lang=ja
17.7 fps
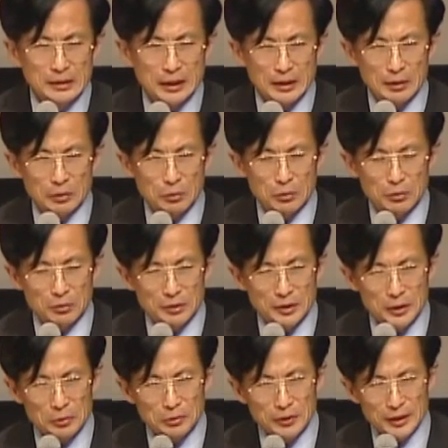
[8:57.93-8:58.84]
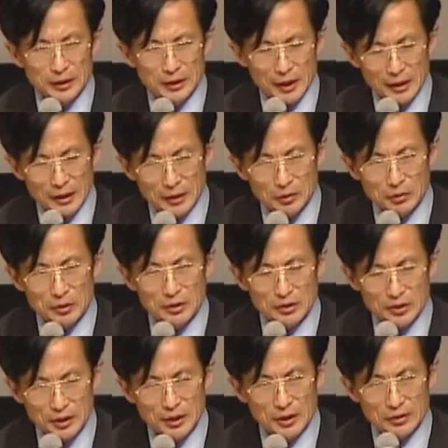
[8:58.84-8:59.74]
だから手遅れにならないよう
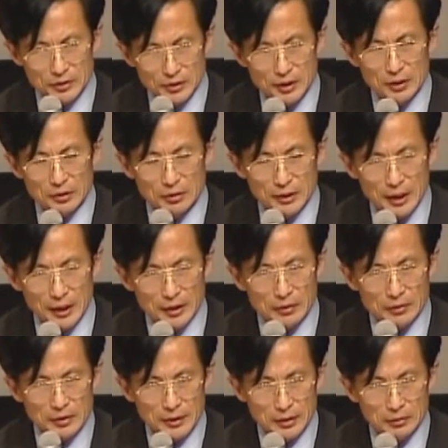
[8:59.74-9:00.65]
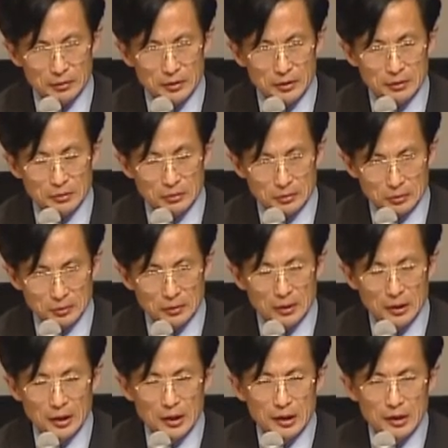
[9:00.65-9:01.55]
に次から次へと改革していくっていうこ
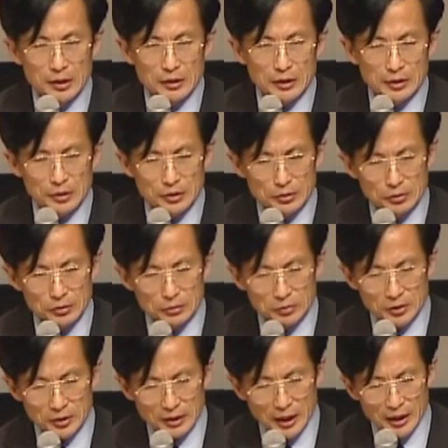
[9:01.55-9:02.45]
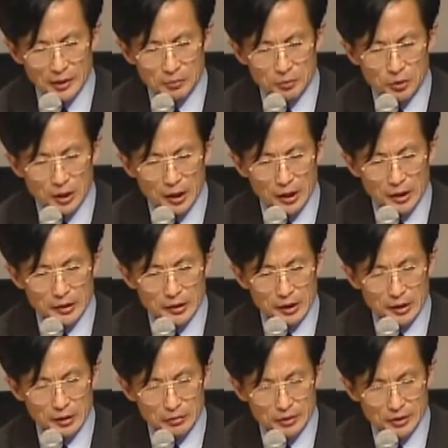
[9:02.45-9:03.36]
とを集中都市会議も考え
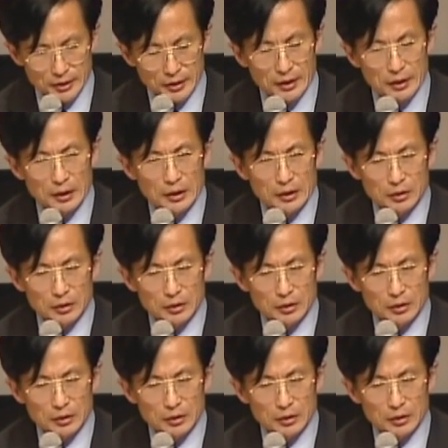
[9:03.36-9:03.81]
ているし